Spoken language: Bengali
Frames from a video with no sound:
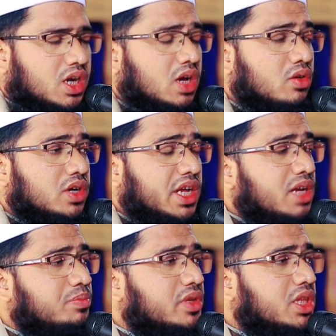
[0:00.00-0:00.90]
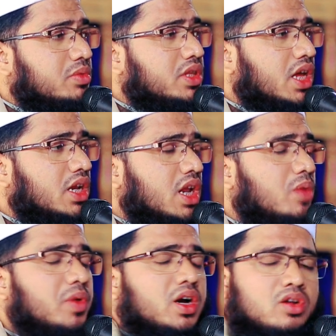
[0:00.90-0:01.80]
কারণ এই পৃথিবীতে আল্লাহ
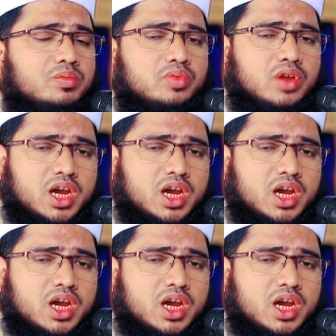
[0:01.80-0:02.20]
পাক রব্বুল